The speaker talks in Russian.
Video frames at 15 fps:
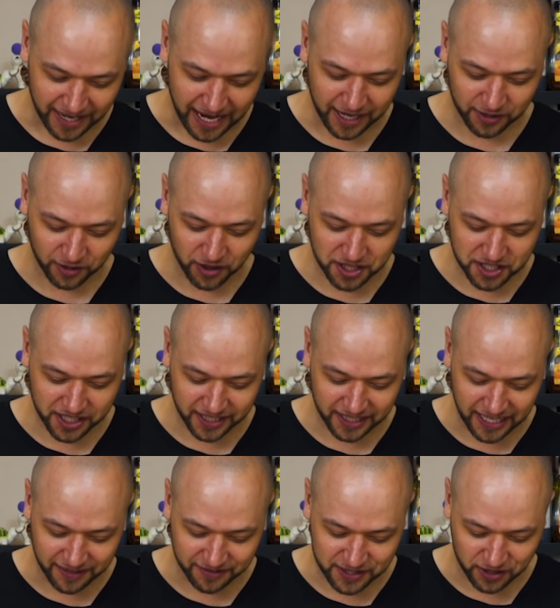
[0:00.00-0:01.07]
окрошки а
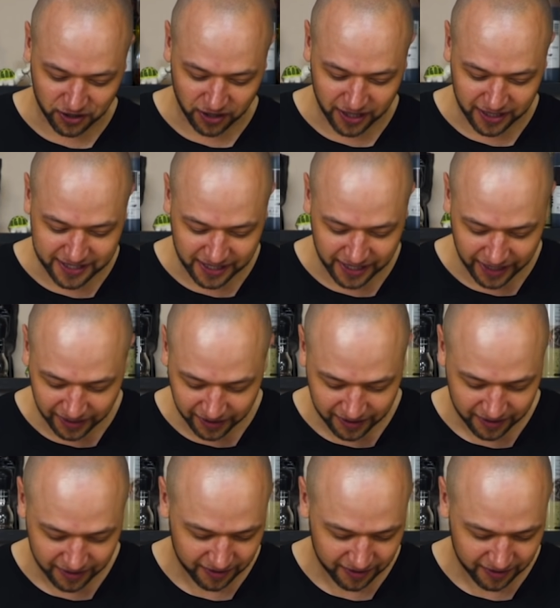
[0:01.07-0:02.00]
для взрослых.